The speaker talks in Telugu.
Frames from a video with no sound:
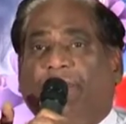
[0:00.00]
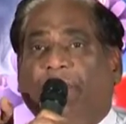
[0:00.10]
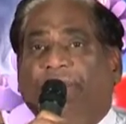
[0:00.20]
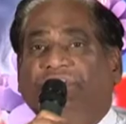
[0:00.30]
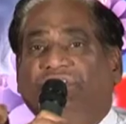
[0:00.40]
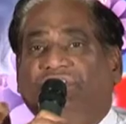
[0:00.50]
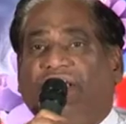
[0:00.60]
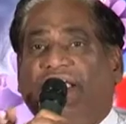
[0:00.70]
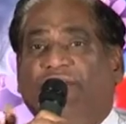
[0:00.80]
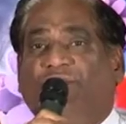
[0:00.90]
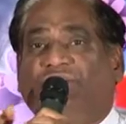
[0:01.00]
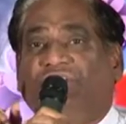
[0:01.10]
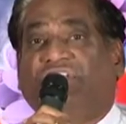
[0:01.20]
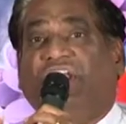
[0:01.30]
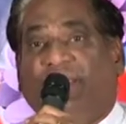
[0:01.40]
ప్రపంచ స్థాయిలో
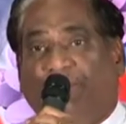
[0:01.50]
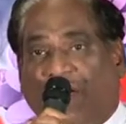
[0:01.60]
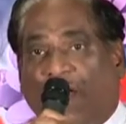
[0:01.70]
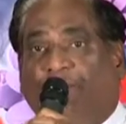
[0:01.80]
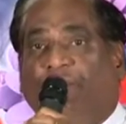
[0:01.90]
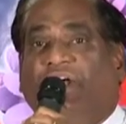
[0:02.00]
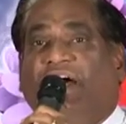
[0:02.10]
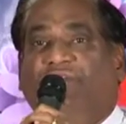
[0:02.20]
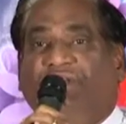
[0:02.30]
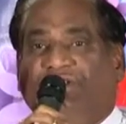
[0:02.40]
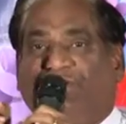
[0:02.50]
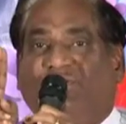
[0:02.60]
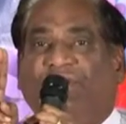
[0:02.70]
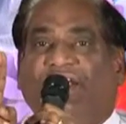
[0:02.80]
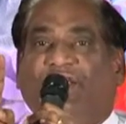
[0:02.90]
తీసుకెళ్లిన బాపు గారు
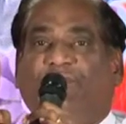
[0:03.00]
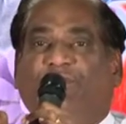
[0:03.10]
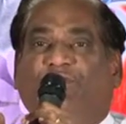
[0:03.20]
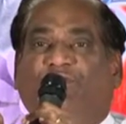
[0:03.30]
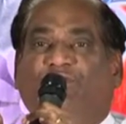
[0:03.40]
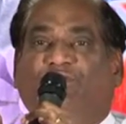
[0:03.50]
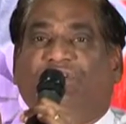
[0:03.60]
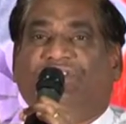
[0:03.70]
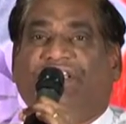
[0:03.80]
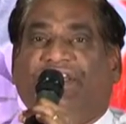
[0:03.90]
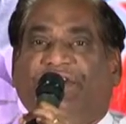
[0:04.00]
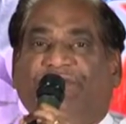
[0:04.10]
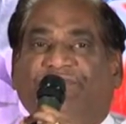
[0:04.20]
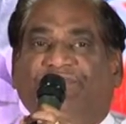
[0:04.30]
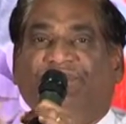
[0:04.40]
ఇద్దరూ నాకు ఎప్పుడూ గుర్తుకొస్తారు
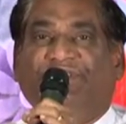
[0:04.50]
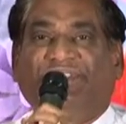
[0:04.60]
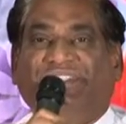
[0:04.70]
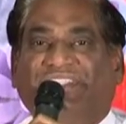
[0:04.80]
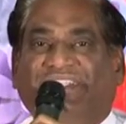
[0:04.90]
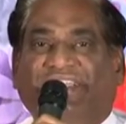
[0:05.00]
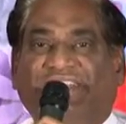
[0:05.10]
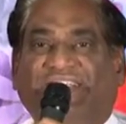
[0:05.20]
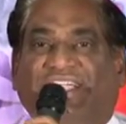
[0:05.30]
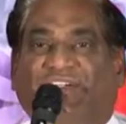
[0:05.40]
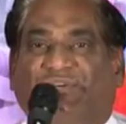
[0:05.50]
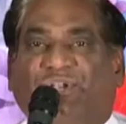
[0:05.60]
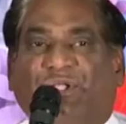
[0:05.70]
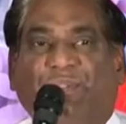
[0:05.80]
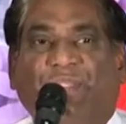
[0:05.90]
నిజంగా
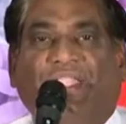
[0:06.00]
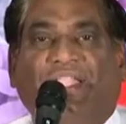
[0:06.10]
కూడా